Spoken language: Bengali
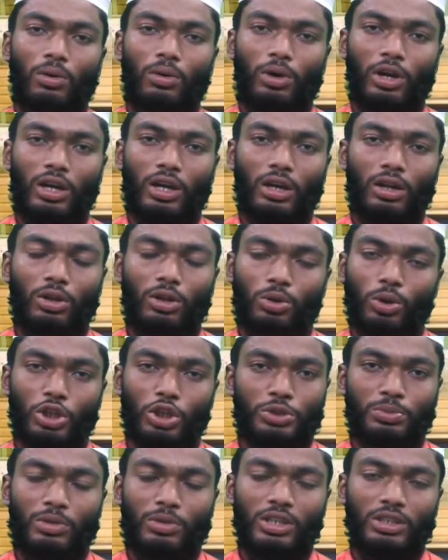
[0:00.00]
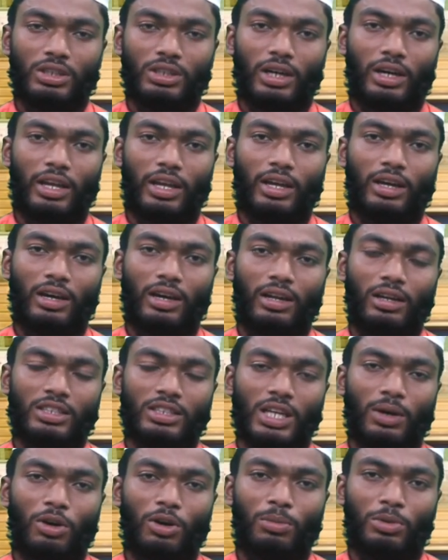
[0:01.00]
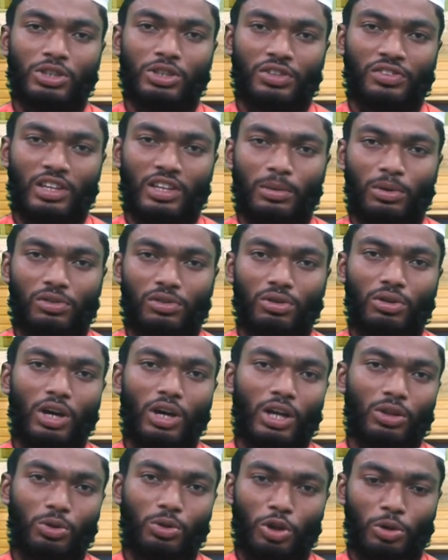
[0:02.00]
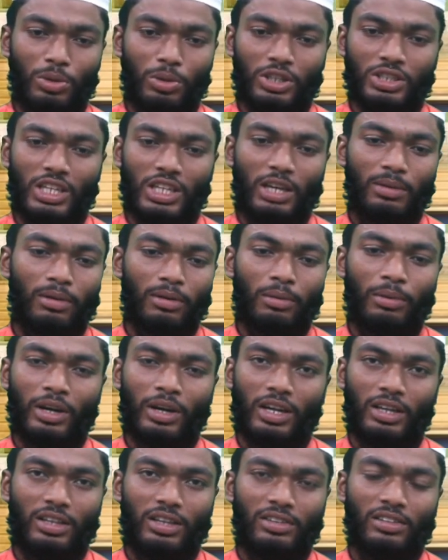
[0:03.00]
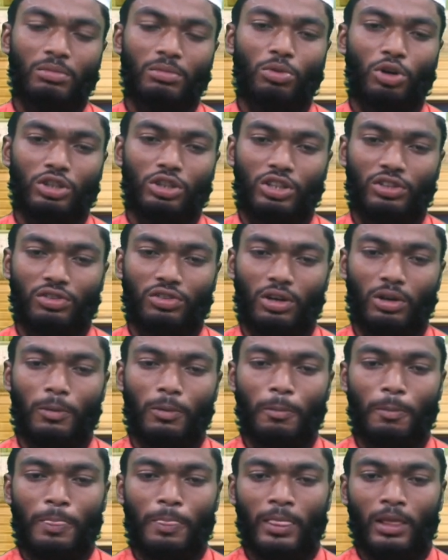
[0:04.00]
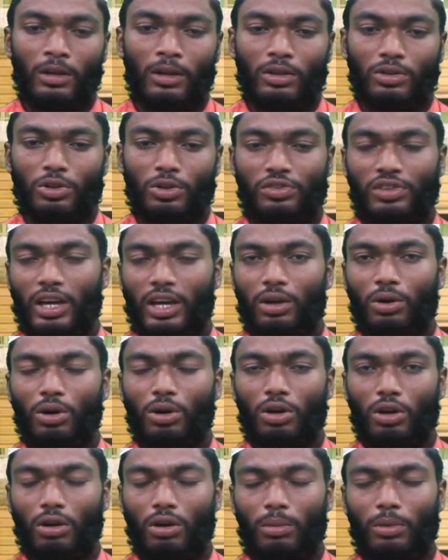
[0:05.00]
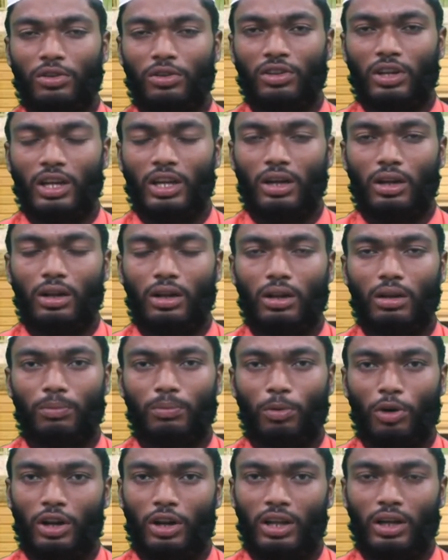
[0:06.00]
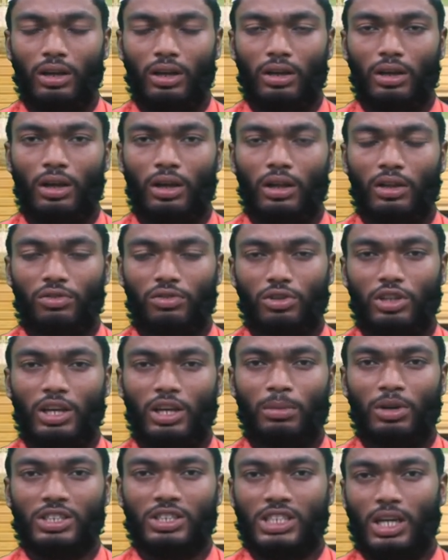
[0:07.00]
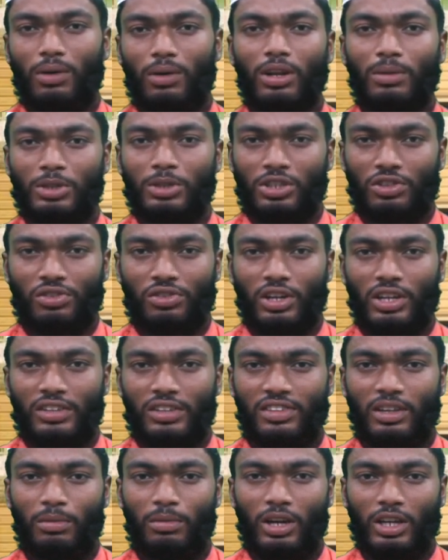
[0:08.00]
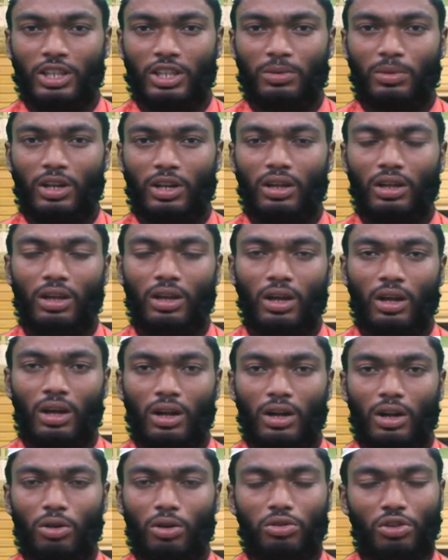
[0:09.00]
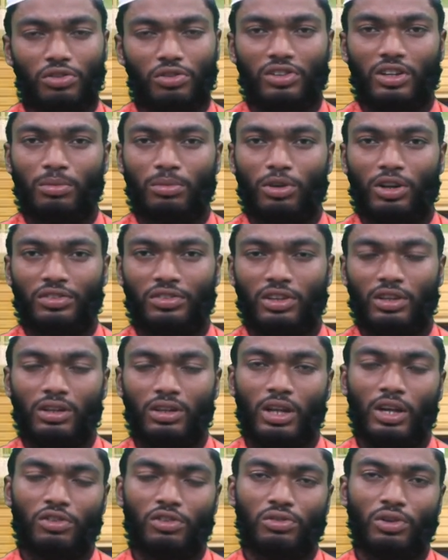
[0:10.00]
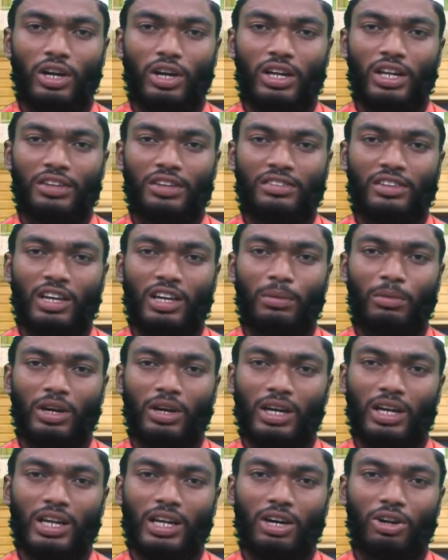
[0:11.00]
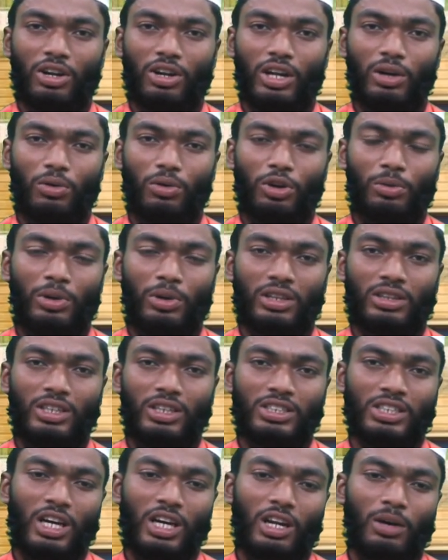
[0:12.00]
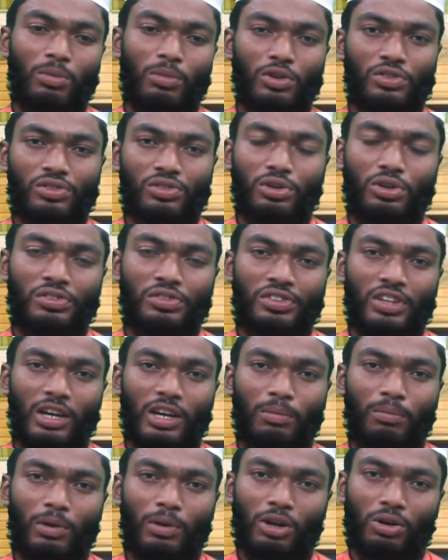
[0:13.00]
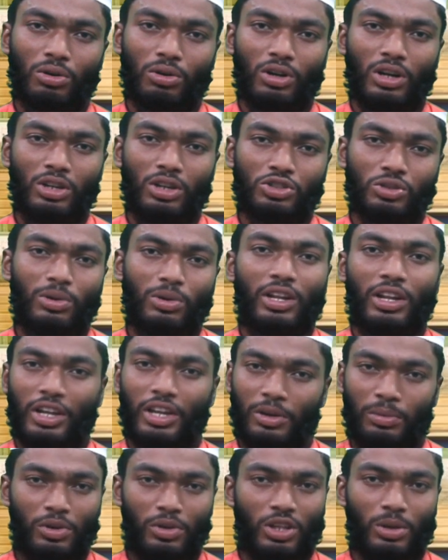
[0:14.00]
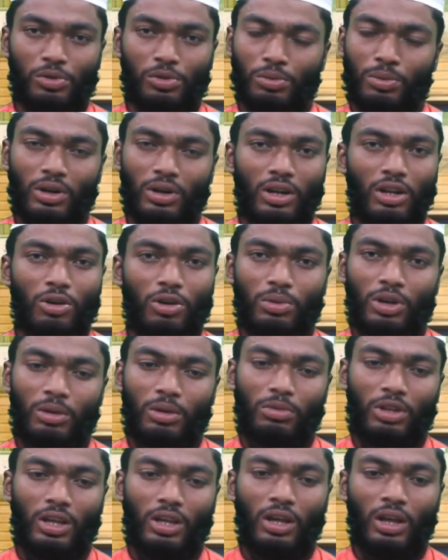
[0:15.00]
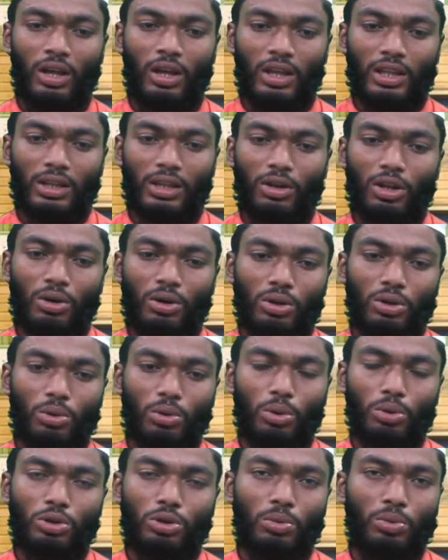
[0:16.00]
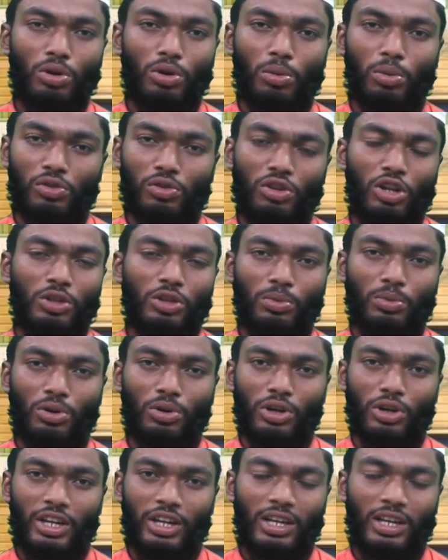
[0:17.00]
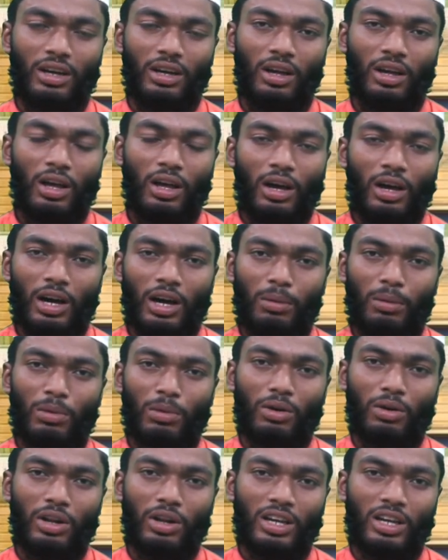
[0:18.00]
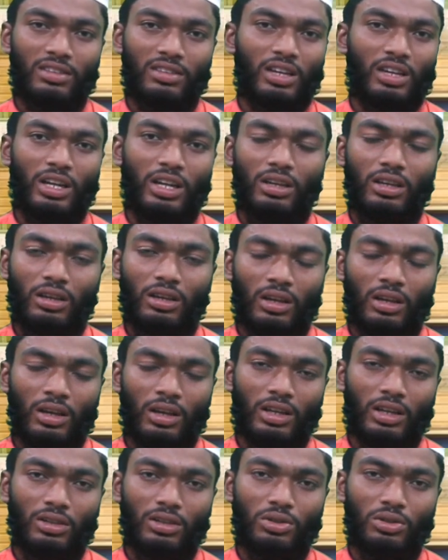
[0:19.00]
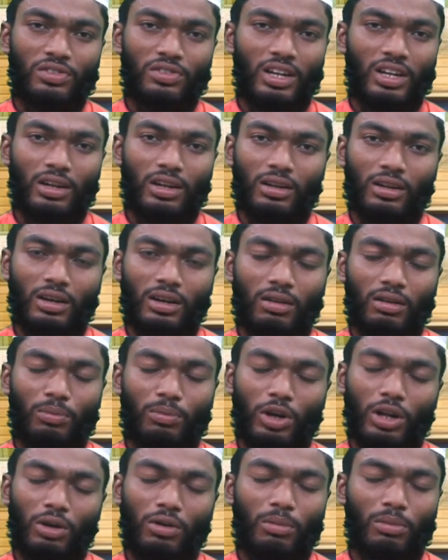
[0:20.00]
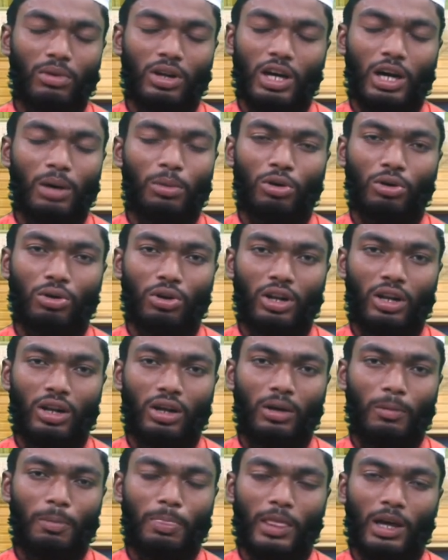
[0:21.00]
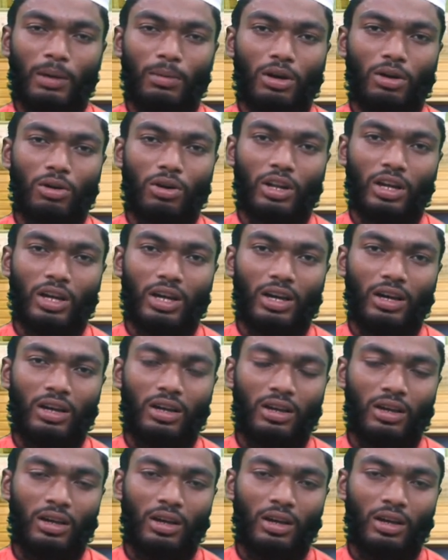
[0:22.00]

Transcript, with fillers: ওই গেল দশ মাস আর এইখানে সাওয়াল মাসের সিয়ামের জন্য আর দুই মাস এইভাবে ব্যাখ্যা দিয়েছেন মহাদ্দিসগণ তো যাই হোক রমাজানের পরে যদি আমরা সাওয়াল মাসে ছয়টা সিয়াম রাখতে পারি আউসালাম বলেছে ছয়টা সিয়াম রাখার কারণে ওই ব্যক্তি সারা বছর সিয়াম পালন করার সময় নেকি পেয়ে যাবে সুহানলে হামদি তাহলে কত গুরুত্বপূর্ণ ফজিলতপূর্ণ এটা আমরা অনেকে জানি কিন্তু জানার পরেও আমরা আমল করি না আবার অনেকে